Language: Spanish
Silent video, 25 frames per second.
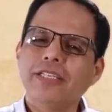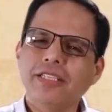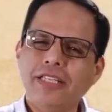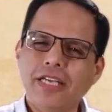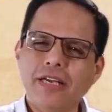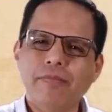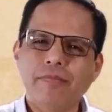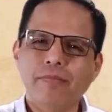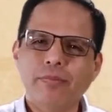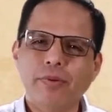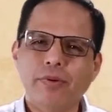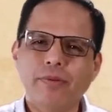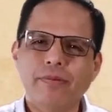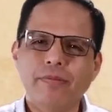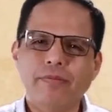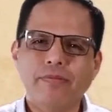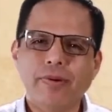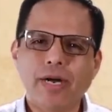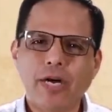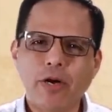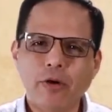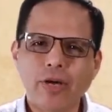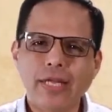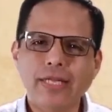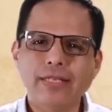del tiempo,
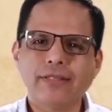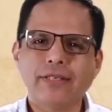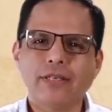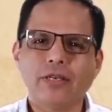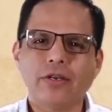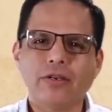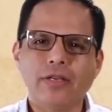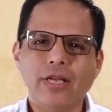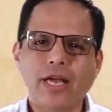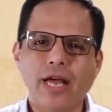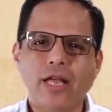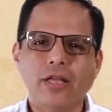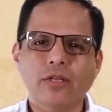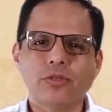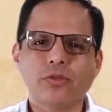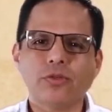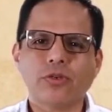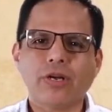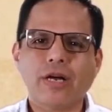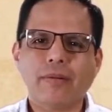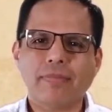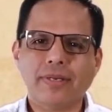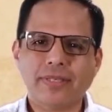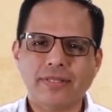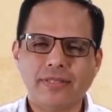Vago ha desarrollado
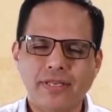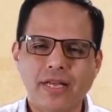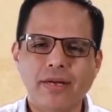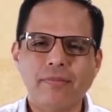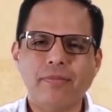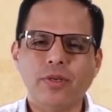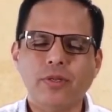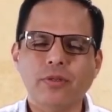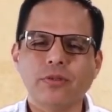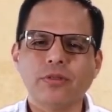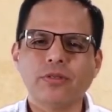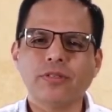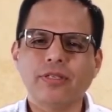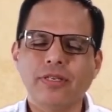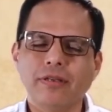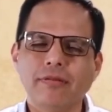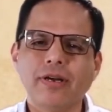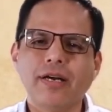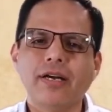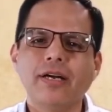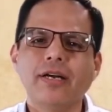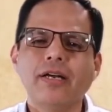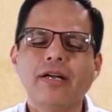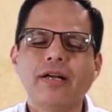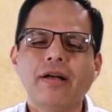su capacidad
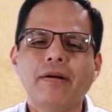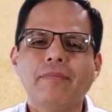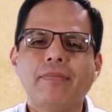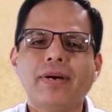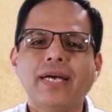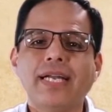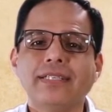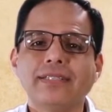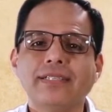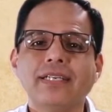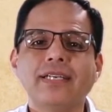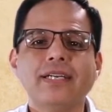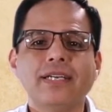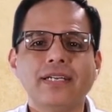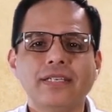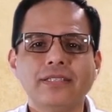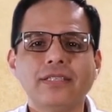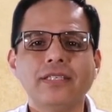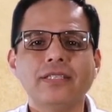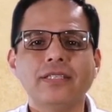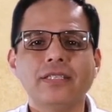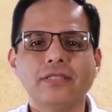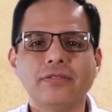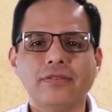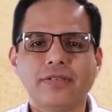productiva para seguir
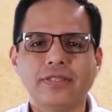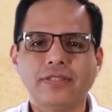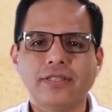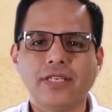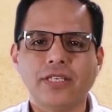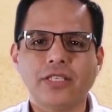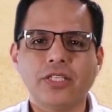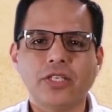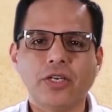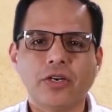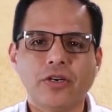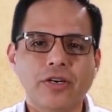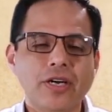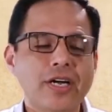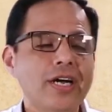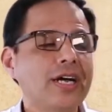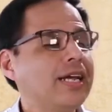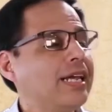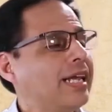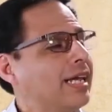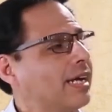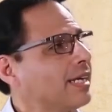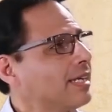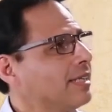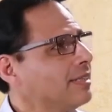satisfaciendo
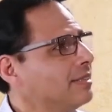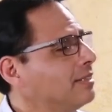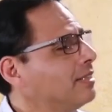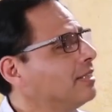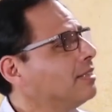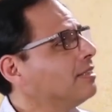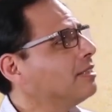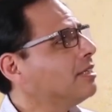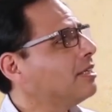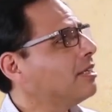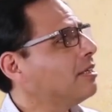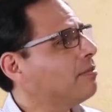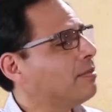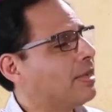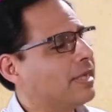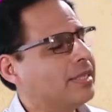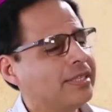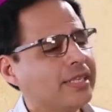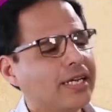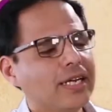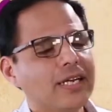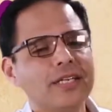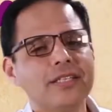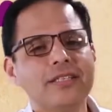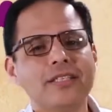la creciente
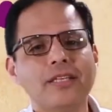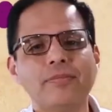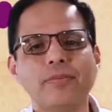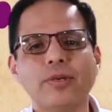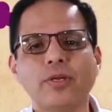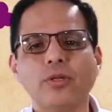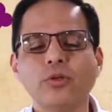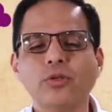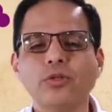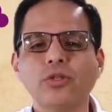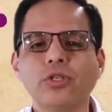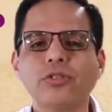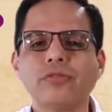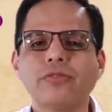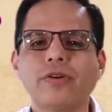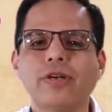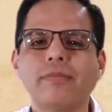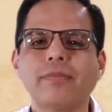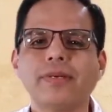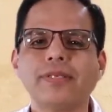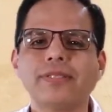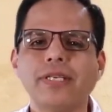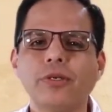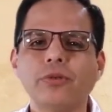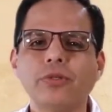demanda de productos
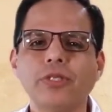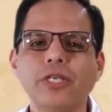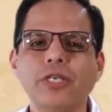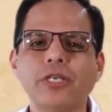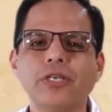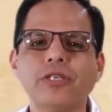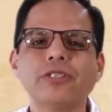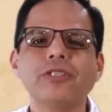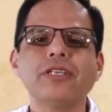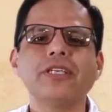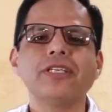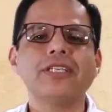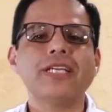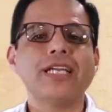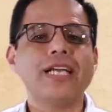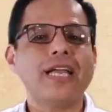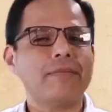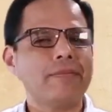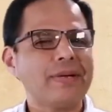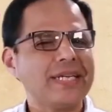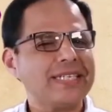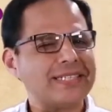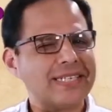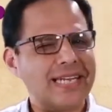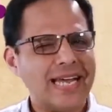farmacéuticos de
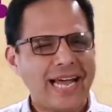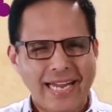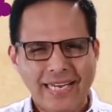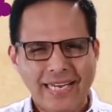la más